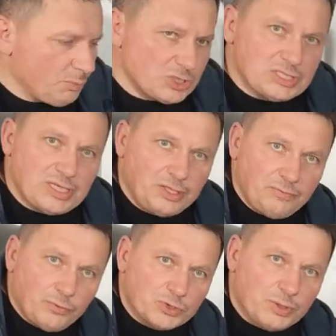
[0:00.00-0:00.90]
robię, że
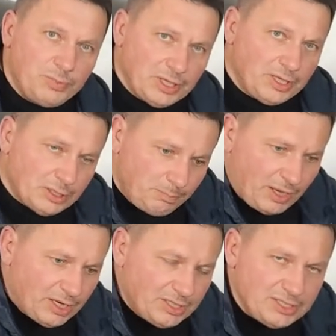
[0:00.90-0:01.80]
zanim włożę brykiet,
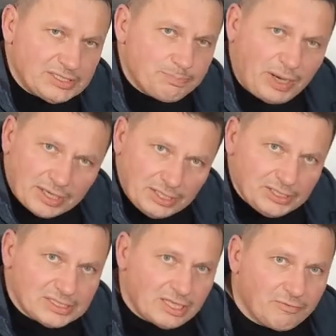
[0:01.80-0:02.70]
palę list, parę
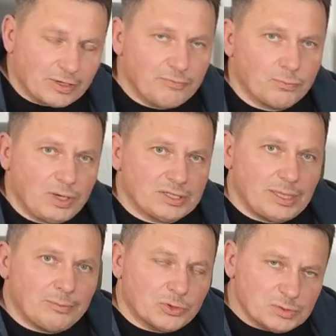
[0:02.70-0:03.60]
listewek
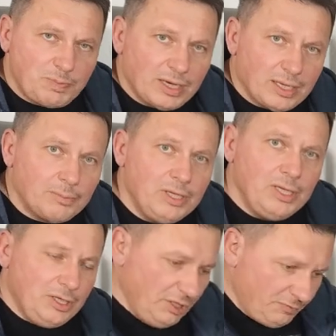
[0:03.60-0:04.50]
wkładam, rozpalam
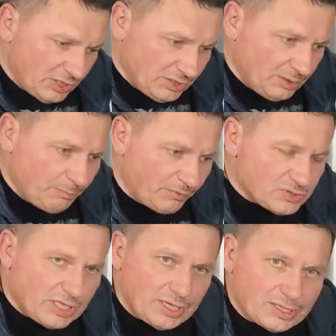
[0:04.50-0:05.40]
i wtedy
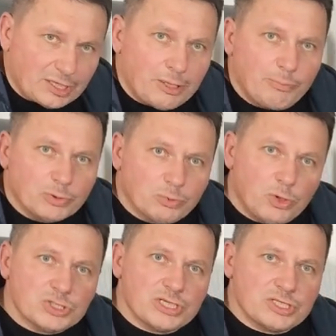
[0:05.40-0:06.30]
powstaje takie
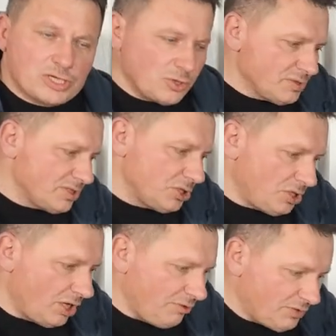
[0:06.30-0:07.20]
podłoże żarzące
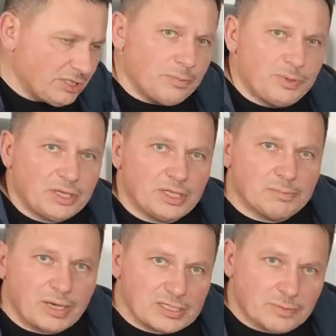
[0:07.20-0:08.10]
się i wtedy
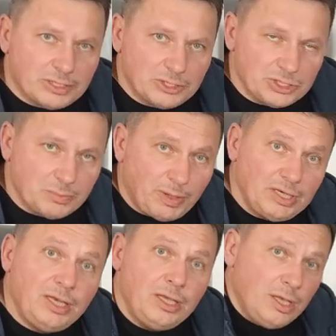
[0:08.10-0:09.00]
brykiet bardzo ładnie się
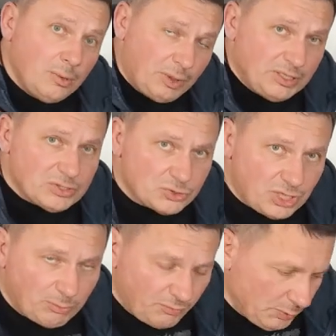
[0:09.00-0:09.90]
pali. Pani
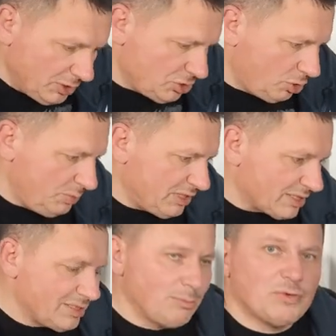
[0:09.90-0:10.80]
Zosia mówiła, że robi
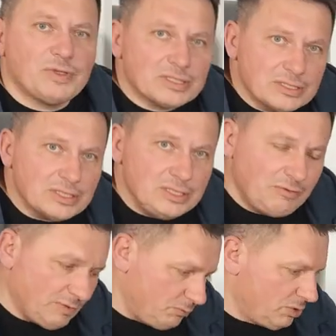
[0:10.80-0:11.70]
tak samo, więc
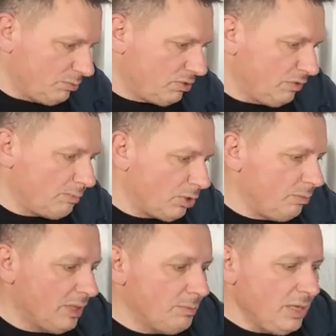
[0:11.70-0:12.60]
nie wiem w czym tkwi
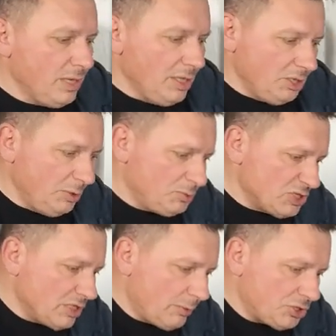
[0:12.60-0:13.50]
problem i
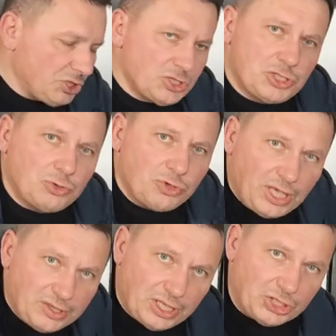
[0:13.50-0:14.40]
przyznała się jeszcze do
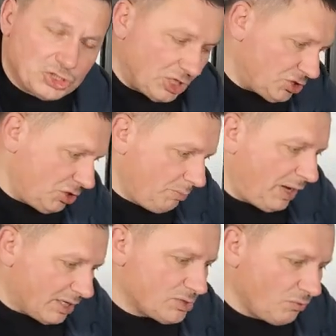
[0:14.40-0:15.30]
jednej rzeczy,
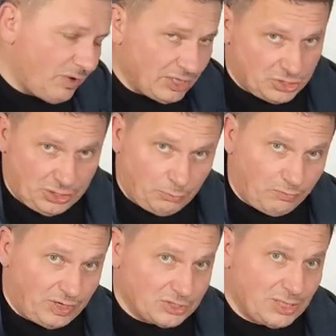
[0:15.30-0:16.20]
bardzo ważnej
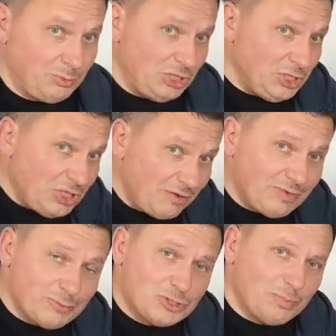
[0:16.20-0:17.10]
uważam i nie
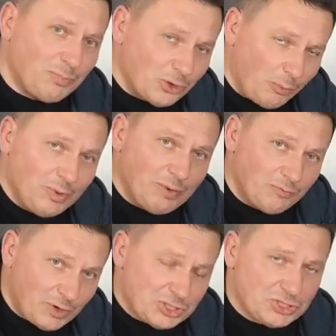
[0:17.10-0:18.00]
wiem czy
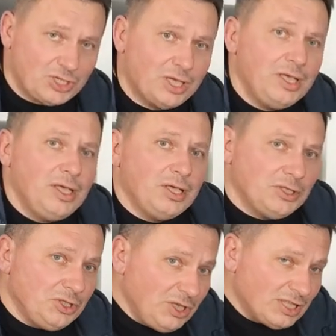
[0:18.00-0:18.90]
problem właśnie
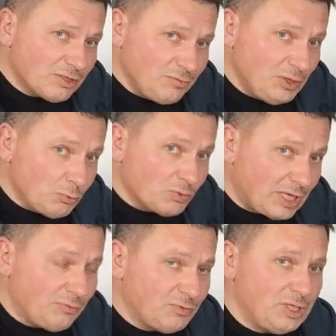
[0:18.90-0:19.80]
nie tkwi
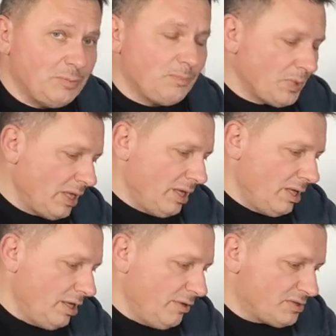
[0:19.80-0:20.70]
tutaj w tym,
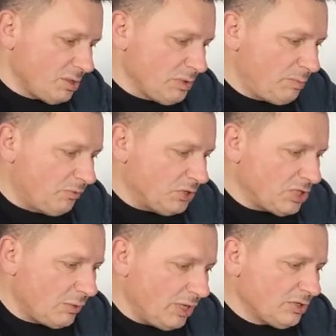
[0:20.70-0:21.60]
e, co mi
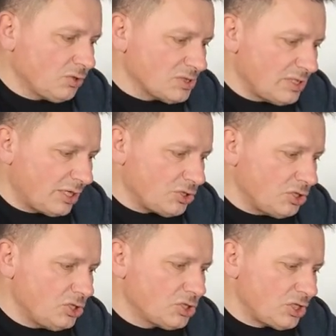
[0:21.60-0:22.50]
powiedziała, to
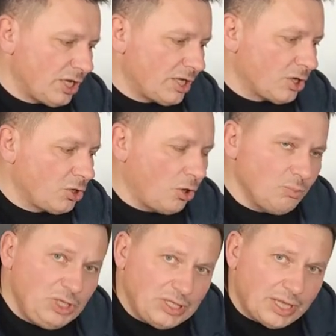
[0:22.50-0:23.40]
znaczy, że
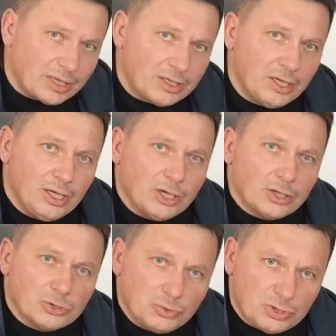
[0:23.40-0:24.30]
kominek
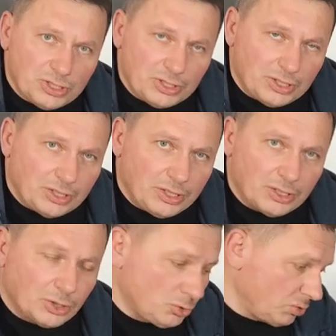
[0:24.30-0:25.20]
który,
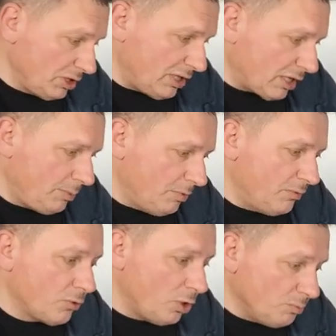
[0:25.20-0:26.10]
e, który tak,
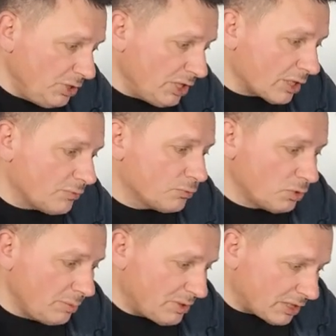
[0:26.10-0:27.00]
e, kominek, w
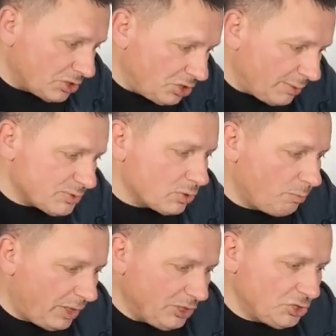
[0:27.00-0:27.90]
którym tak
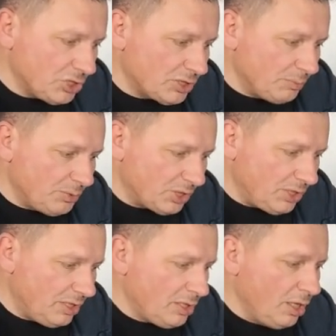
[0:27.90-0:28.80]
kiepsko pali się ten
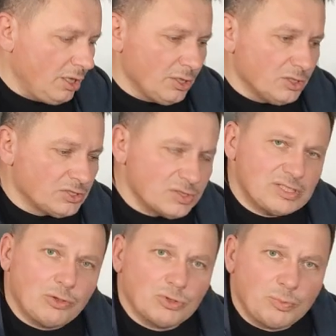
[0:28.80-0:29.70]
brykiet,
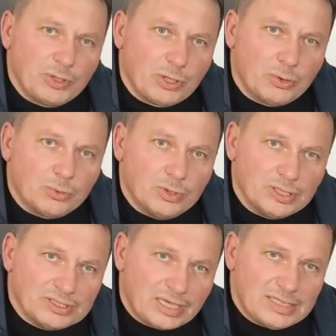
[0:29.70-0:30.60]
został dopiero
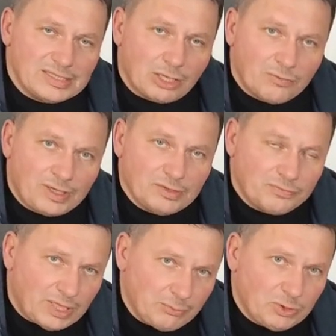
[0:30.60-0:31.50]
e, zainstalowany
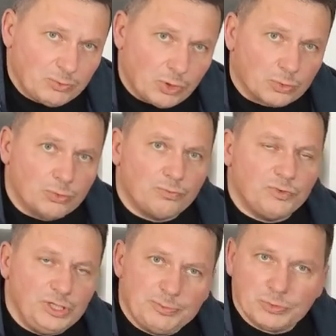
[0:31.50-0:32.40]
w tamtym roku,
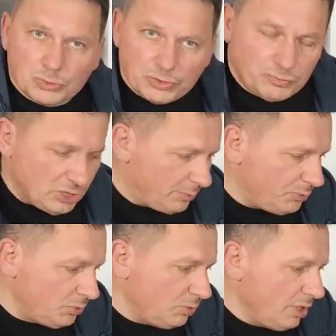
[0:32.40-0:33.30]
w lipcu czy w
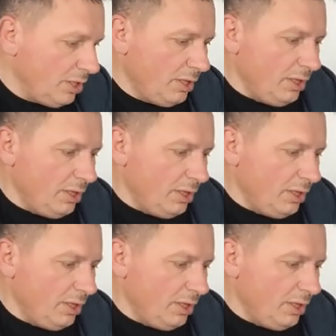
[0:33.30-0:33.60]
sierpniu